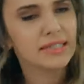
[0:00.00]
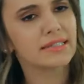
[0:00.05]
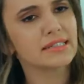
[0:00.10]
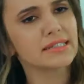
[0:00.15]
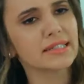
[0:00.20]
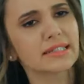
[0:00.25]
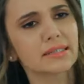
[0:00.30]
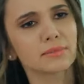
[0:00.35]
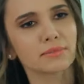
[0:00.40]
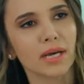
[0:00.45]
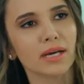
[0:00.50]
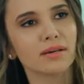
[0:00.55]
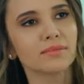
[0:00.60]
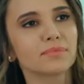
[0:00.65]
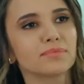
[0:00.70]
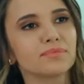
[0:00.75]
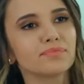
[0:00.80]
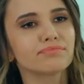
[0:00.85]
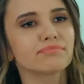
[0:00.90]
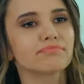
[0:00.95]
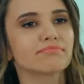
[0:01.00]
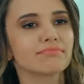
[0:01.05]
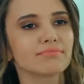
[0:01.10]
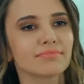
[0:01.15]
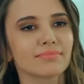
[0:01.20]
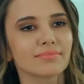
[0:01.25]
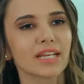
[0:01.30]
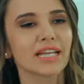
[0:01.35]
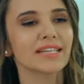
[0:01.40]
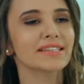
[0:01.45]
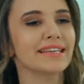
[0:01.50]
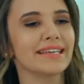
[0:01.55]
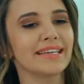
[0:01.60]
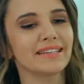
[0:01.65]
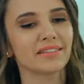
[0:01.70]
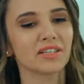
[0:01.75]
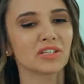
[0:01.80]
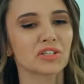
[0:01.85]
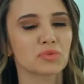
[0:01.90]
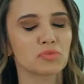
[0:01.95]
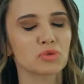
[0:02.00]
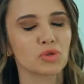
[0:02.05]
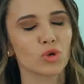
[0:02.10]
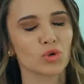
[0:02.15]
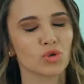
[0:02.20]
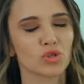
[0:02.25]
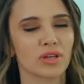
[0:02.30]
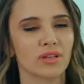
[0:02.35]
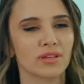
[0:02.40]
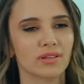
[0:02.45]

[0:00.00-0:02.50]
ben şey diyecektim ya. Keşke yeni tanışmış